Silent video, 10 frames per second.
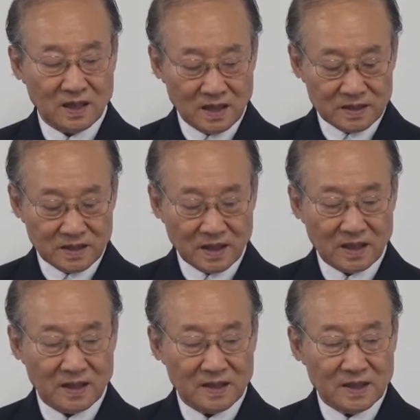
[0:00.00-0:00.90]
할
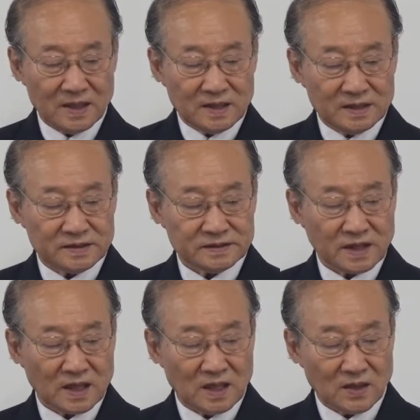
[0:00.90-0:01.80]
때
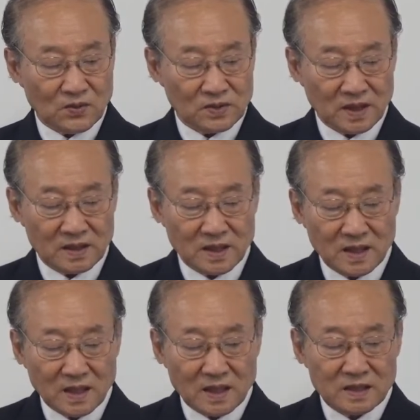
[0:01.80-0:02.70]
내가 곧 하늘에
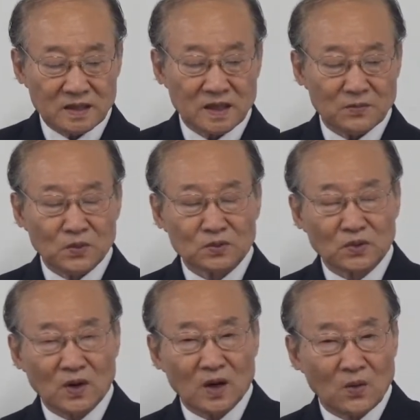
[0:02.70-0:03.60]
하나님께
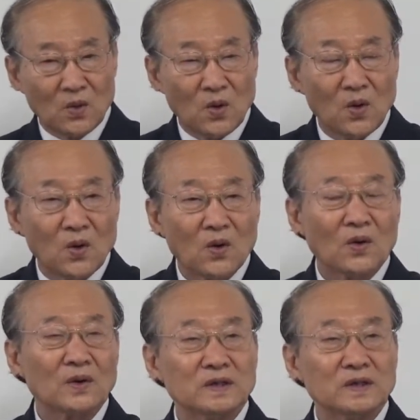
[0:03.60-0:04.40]
묵도하고